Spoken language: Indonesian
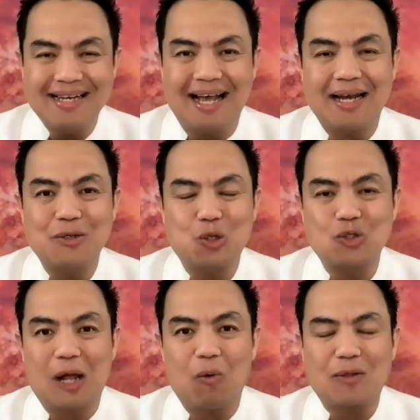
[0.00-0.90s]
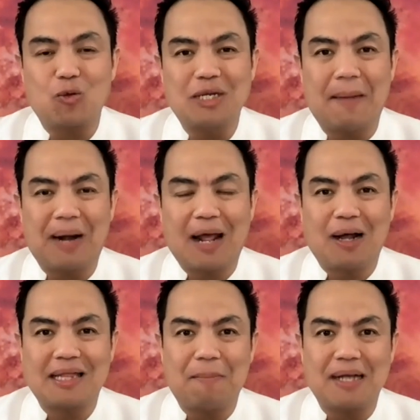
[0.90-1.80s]
dan sesudah waktu dia
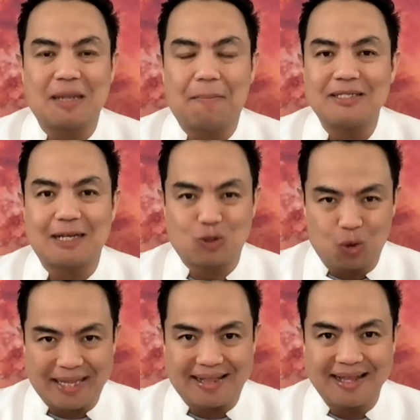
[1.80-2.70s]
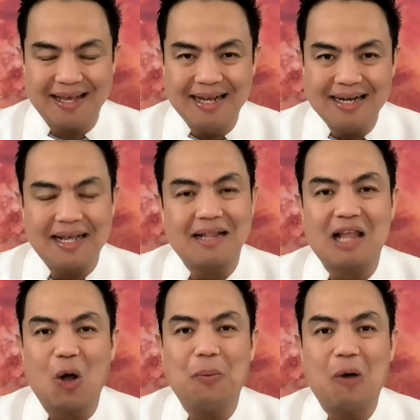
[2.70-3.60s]
melewati masa-masa sulit, dia
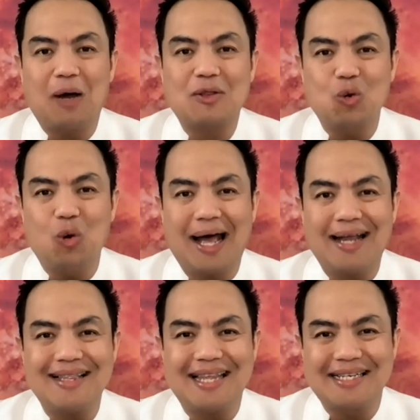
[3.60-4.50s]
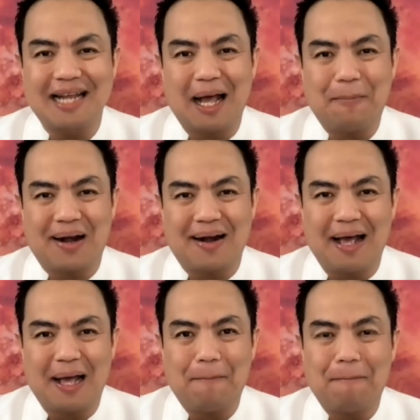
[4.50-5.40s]
tahu bahwa Tuhan tidak
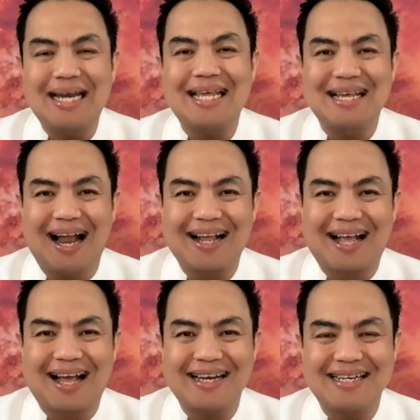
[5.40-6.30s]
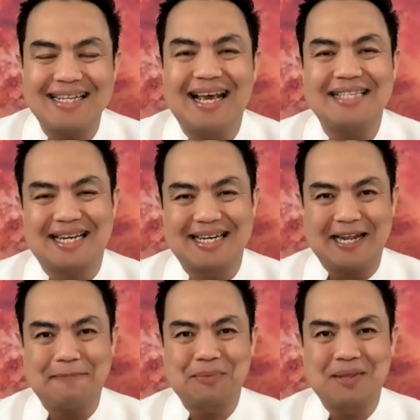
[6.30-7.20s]
pernah meninggalkan dia
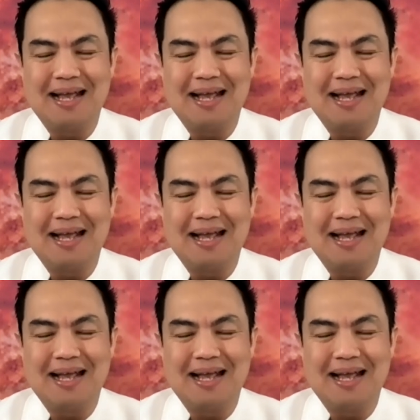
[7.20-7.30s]
sendiri.